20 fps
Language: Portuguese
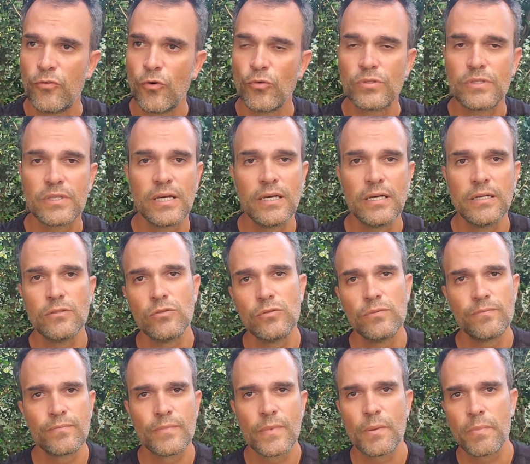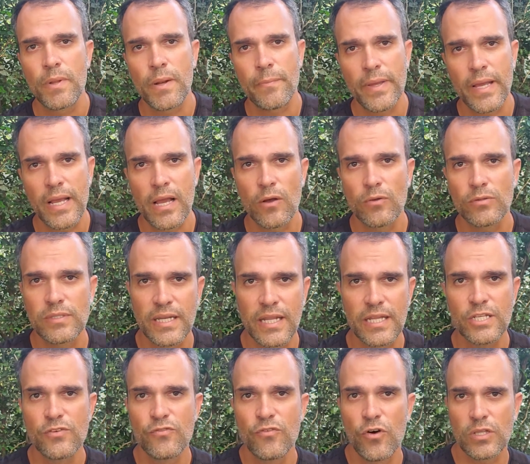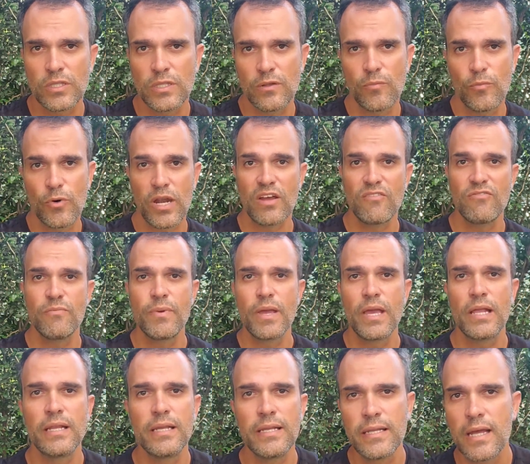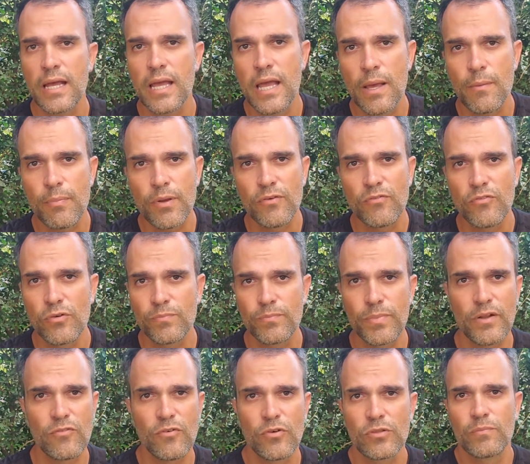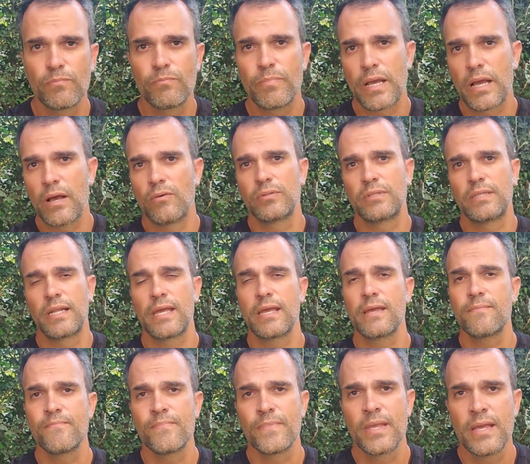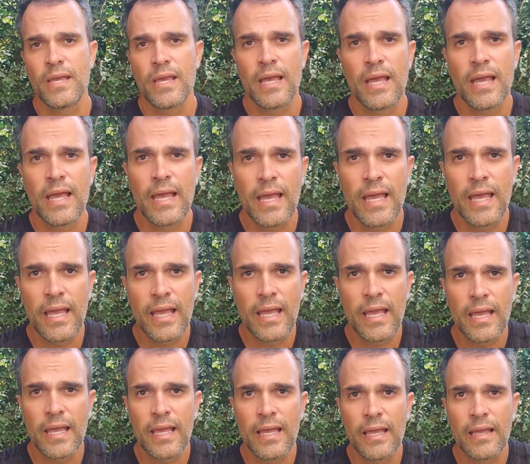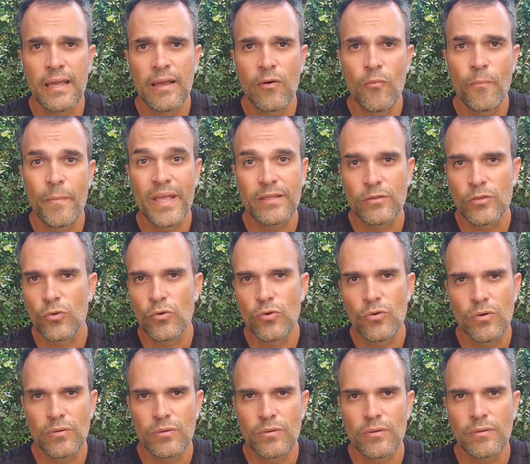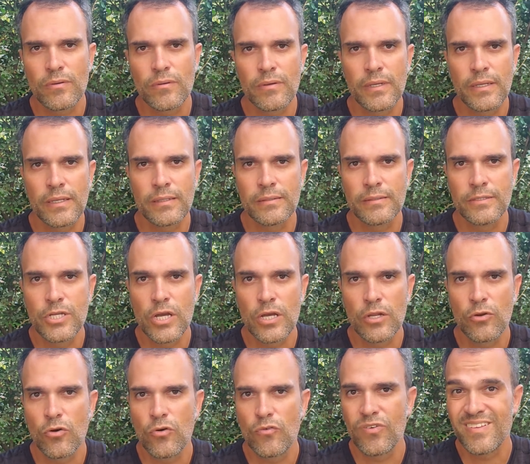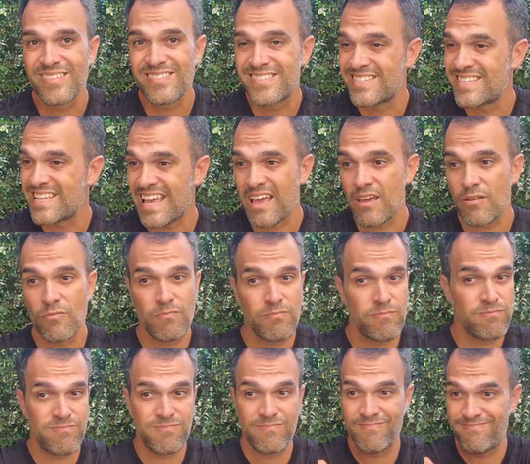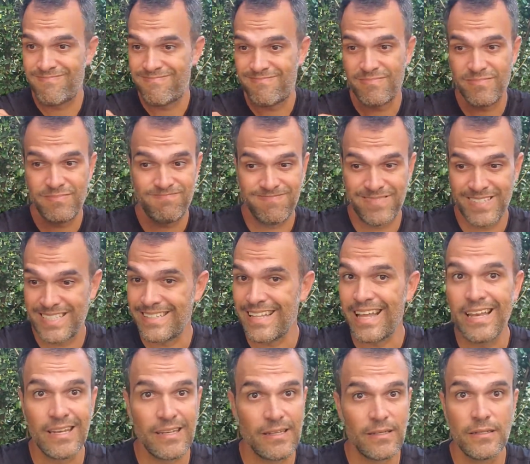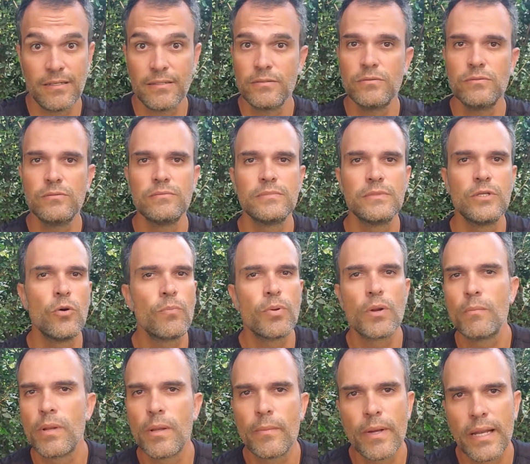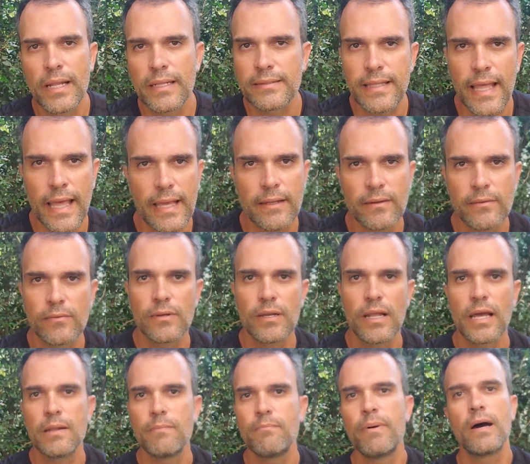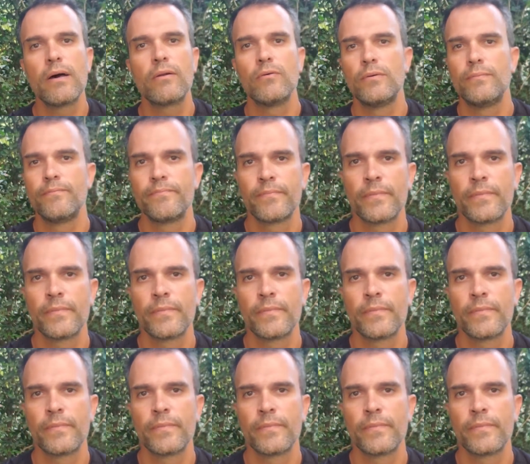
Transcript: voltando, para pegar o trem de volta. Eu morava em Berlim na época, para pegar o trem. É, o metrô de Hanover, zero, estalando, deu um problema lá técnico lá e parou.